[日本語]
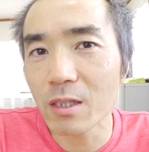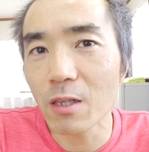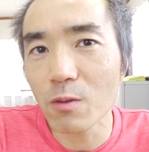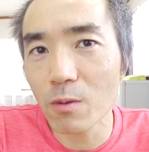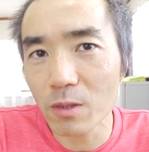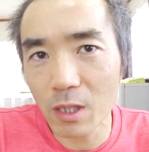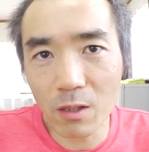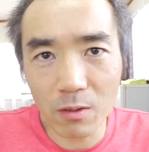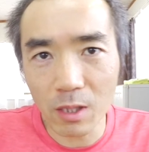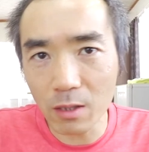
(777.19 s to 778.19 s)
ちゃんと、
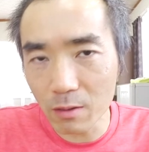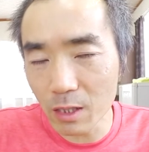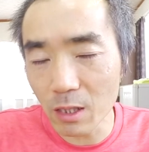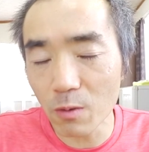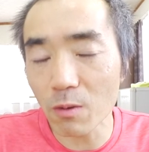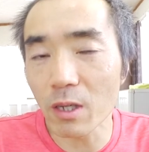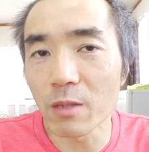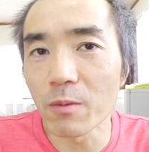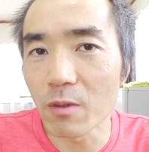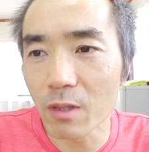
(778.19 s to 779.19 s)
ちゃんと撮影した方が
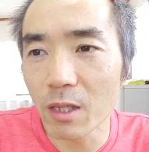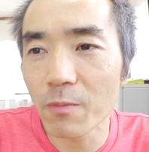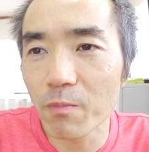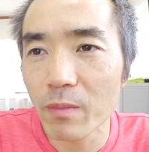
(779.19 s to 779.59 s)
いいもんで。